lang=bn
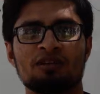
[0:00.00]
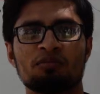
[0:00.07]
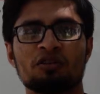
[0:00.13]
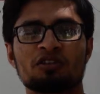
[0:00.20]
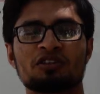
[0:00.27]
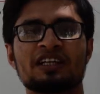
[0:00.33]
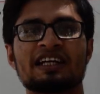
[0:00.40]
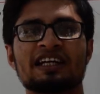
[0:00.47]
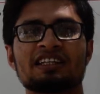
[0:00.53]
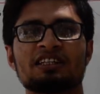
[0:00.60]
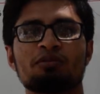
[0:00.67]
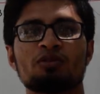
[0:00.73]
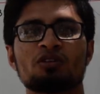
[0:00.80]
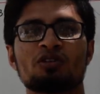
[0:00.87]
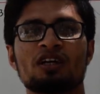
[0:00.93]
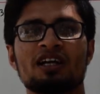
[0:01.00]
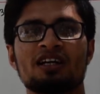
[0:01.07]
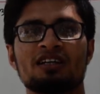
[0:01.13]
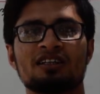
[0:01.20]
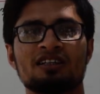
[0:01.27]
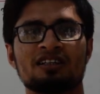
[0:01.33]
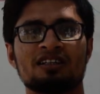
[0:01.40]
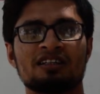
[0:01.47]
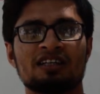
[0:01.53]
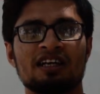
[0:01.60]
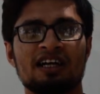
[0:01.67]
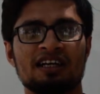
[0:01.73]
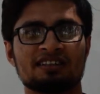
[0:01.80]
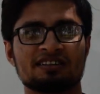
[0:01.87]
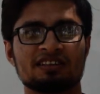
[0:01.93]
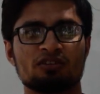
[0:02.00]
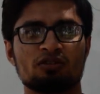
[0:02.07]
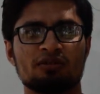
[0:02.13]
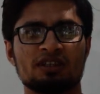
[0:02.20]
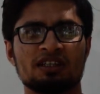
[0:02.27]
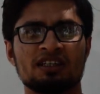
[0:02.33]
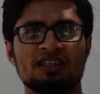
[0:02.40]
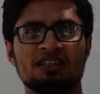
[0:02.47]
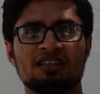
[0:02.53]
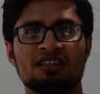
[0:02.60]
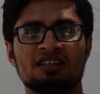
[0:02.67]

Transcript: প্রিয় শিক্ষার্থী বন্ধুরা আজকে তোমাদের